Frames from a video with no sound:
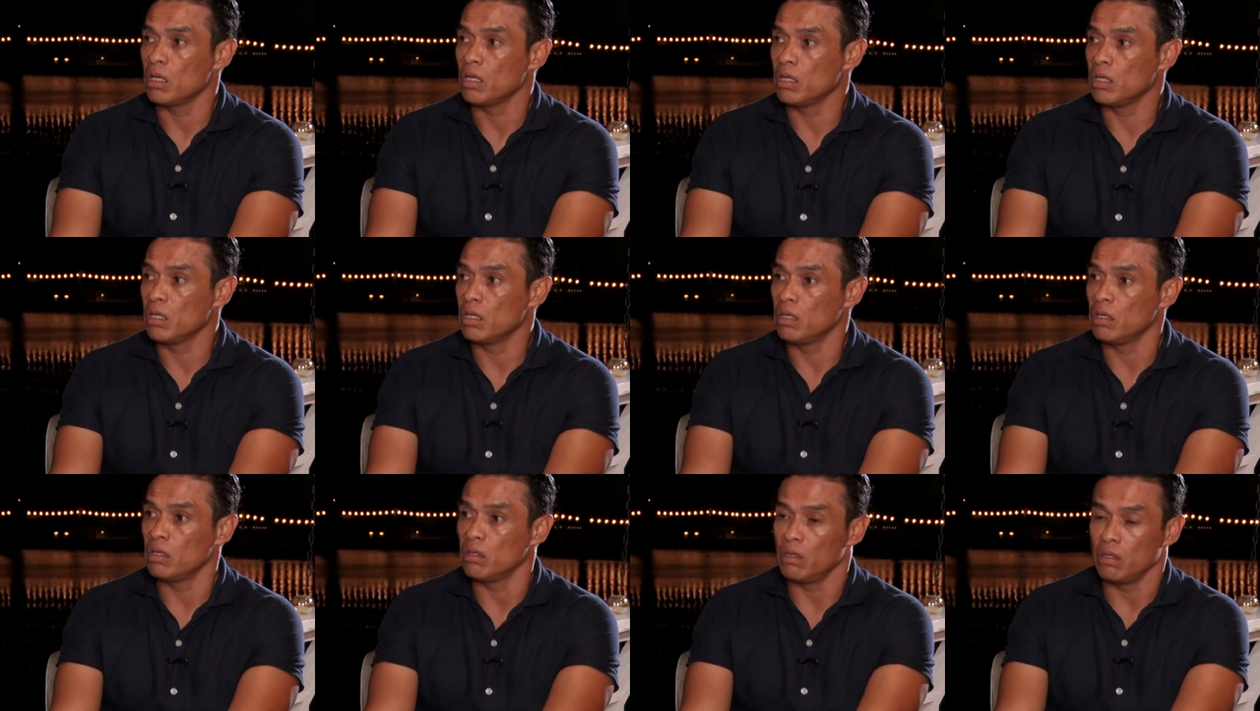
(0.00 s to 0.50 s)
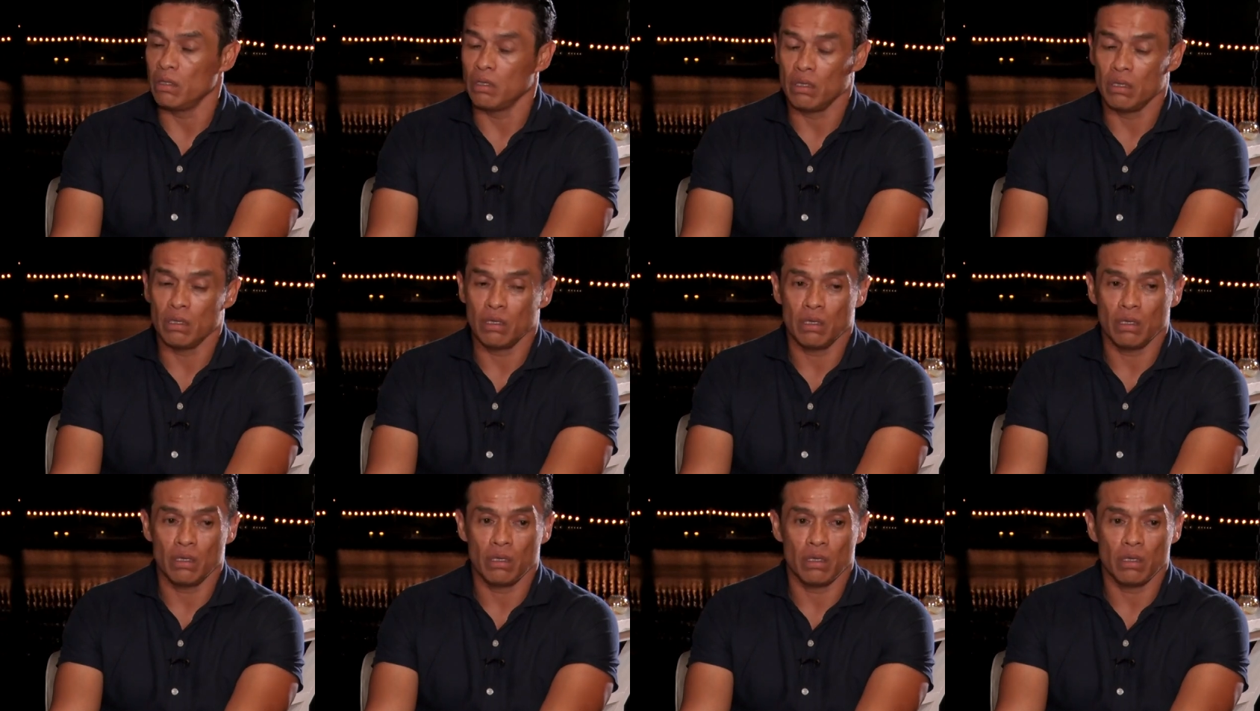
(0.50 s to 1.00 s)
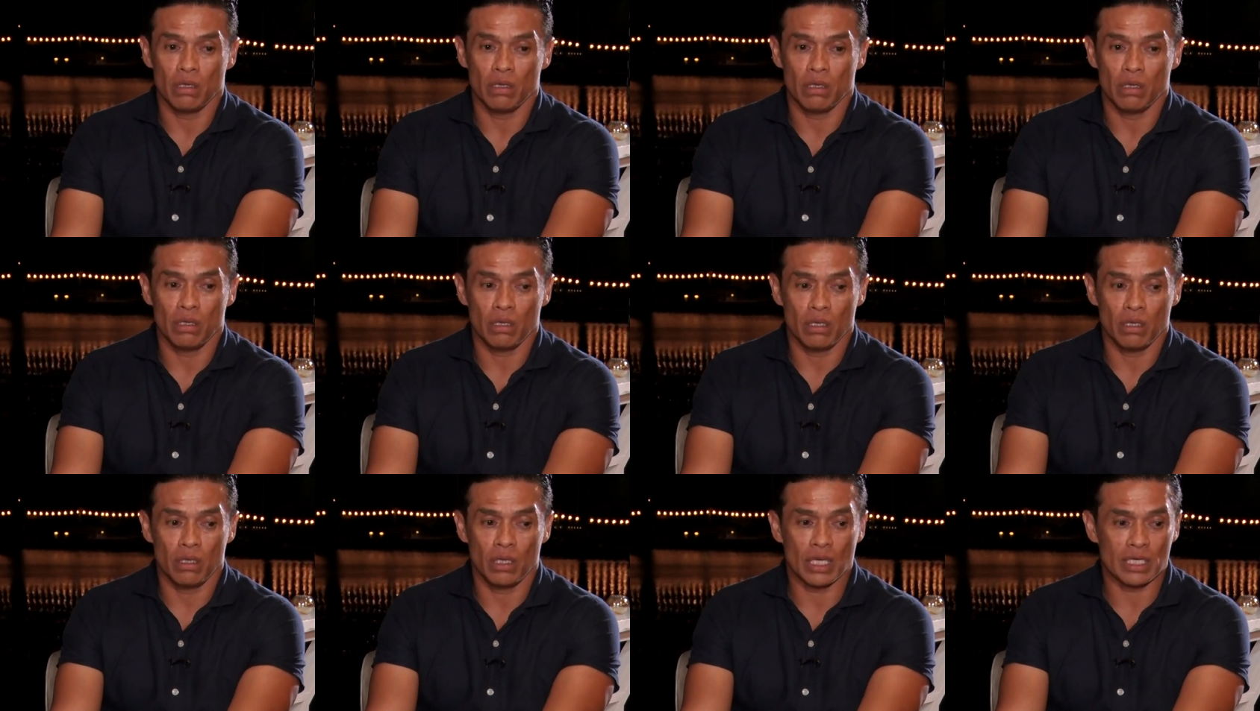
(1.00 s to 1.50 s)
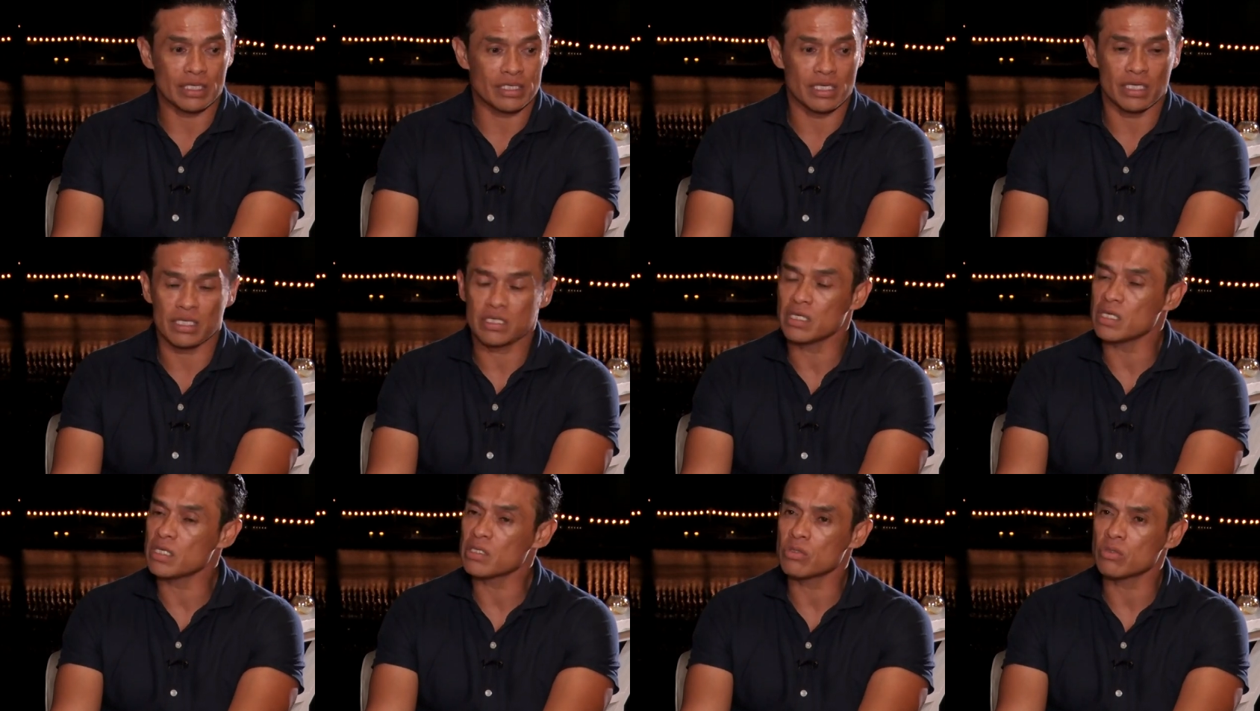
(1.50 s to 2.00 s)
Y, así
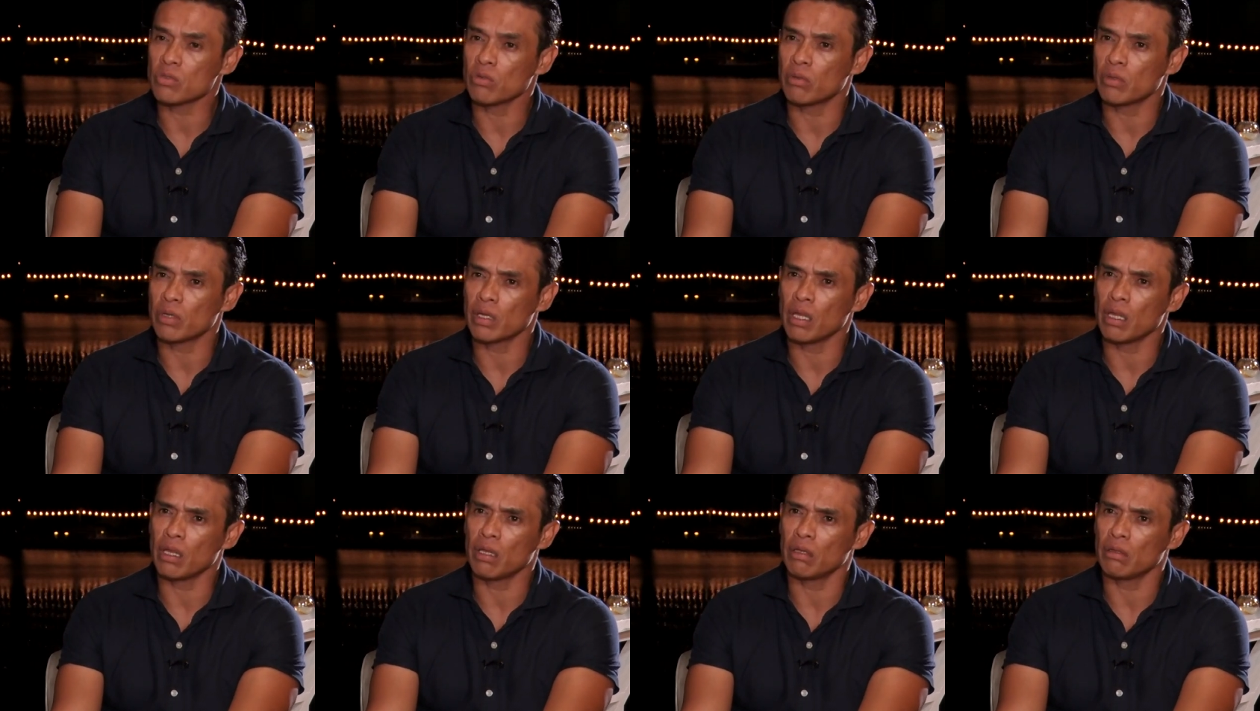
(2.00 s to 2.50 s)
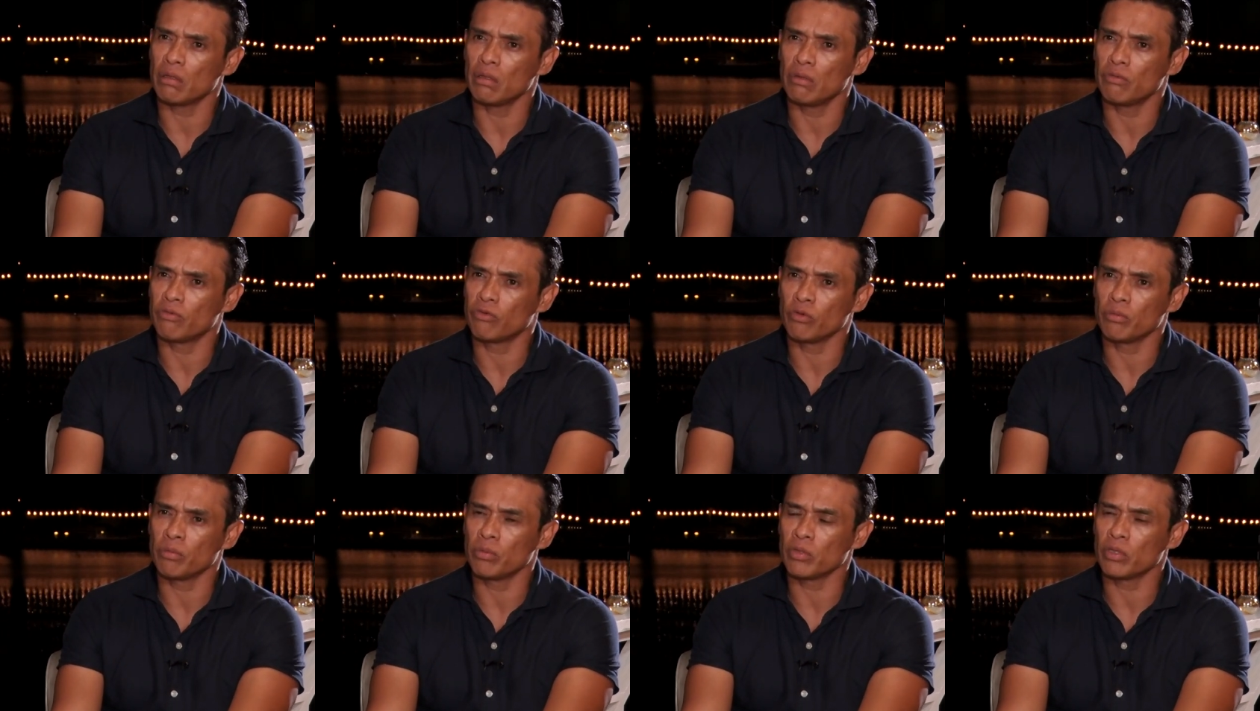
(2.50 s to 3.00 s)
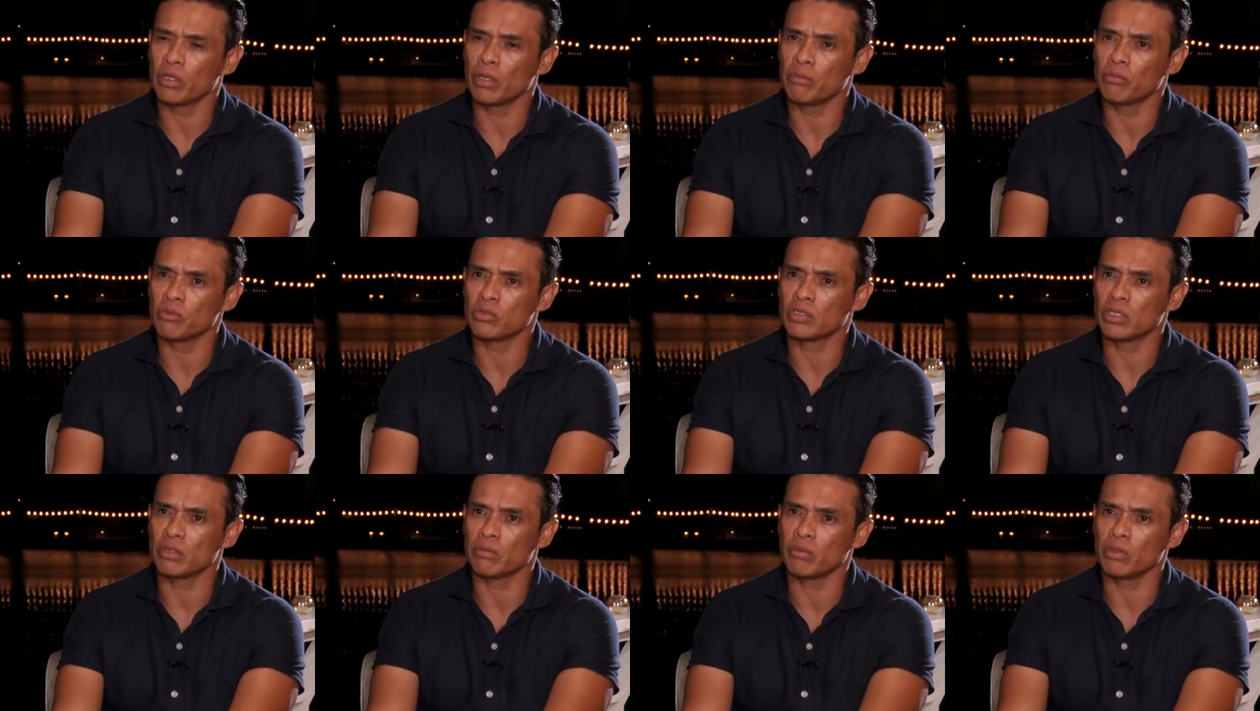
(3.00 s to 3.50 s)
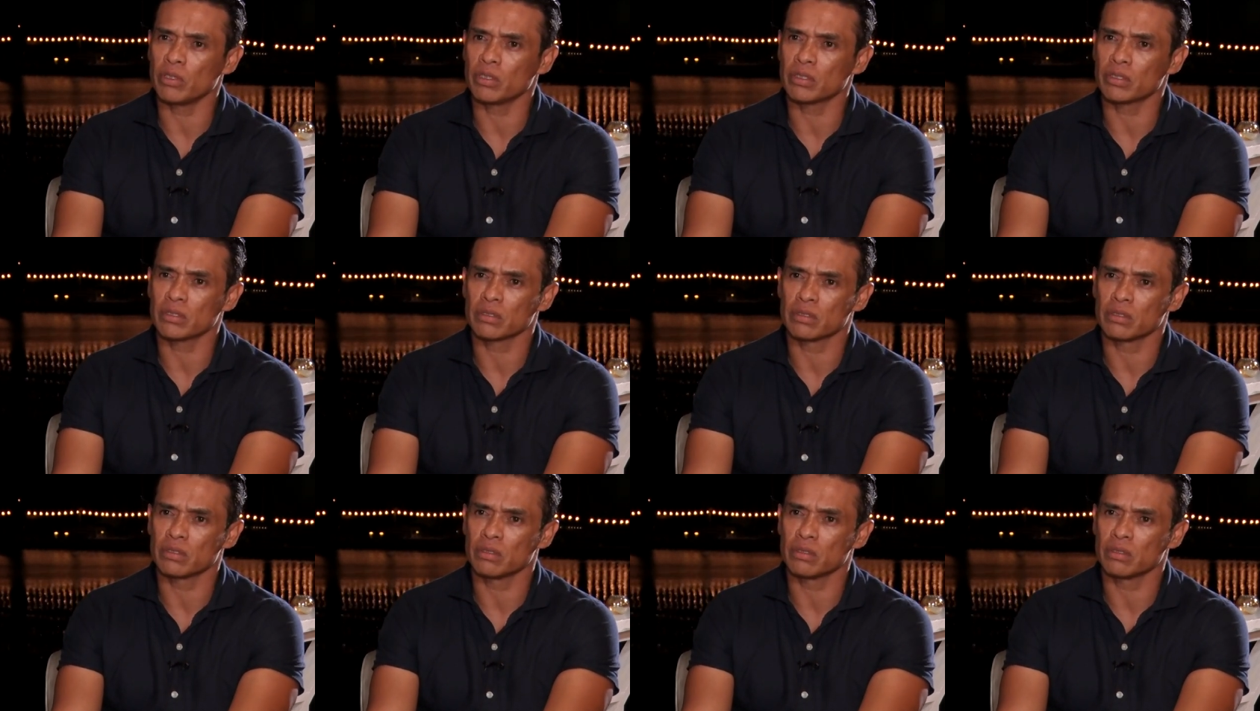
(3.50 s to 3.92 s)
es esto, ¿verdad? El fútbol da muchas vueltas.